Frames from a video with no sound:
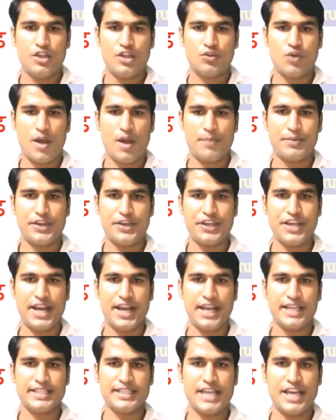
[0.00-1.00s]
तो आपकी क्या
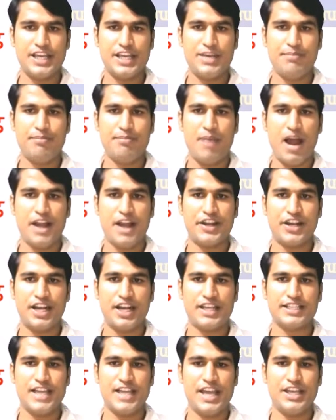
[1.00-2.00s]
लग जाएगी बाट
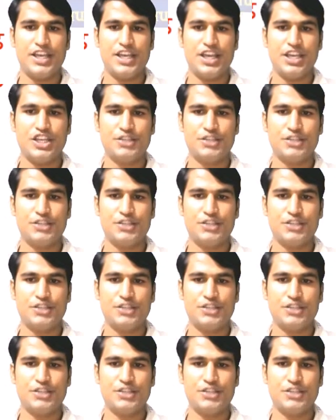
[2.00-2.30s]
लग जाएगी